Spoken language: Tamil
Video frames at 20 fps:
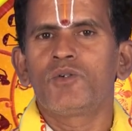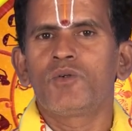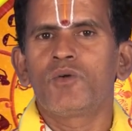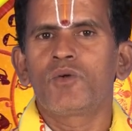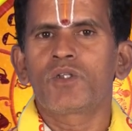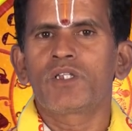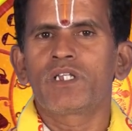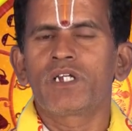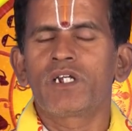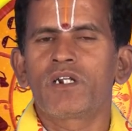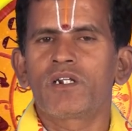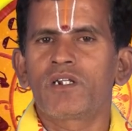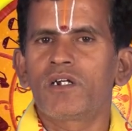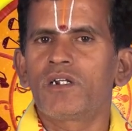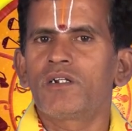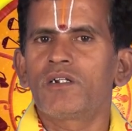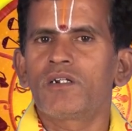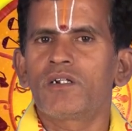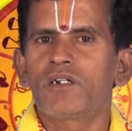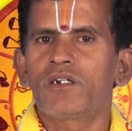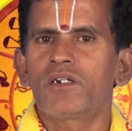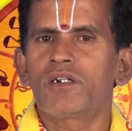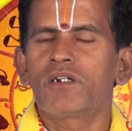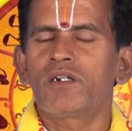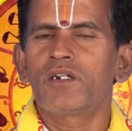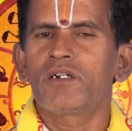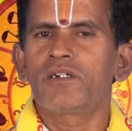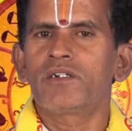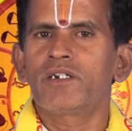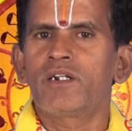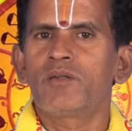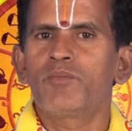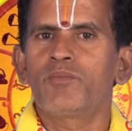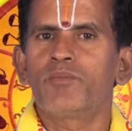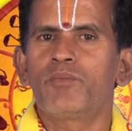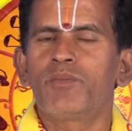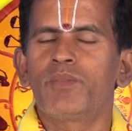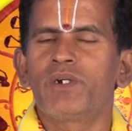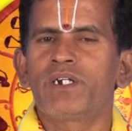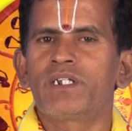குழந்தைகள்னால்
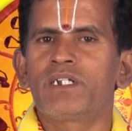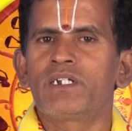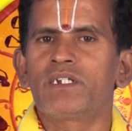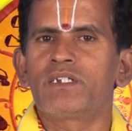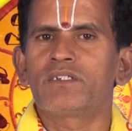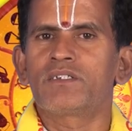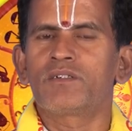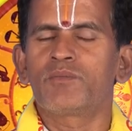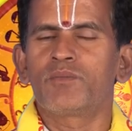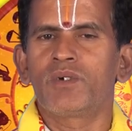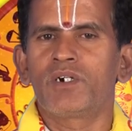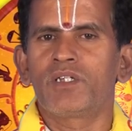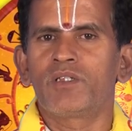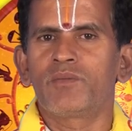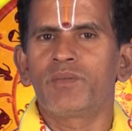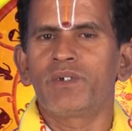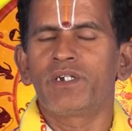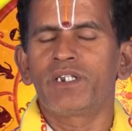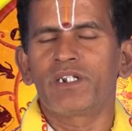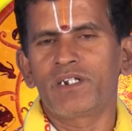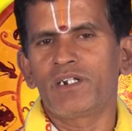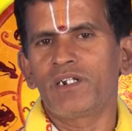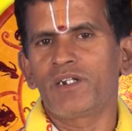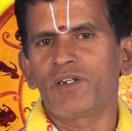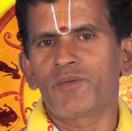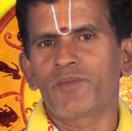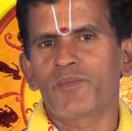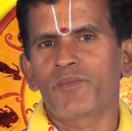நன்பெயரை சம்பாதிப்பீர்கள்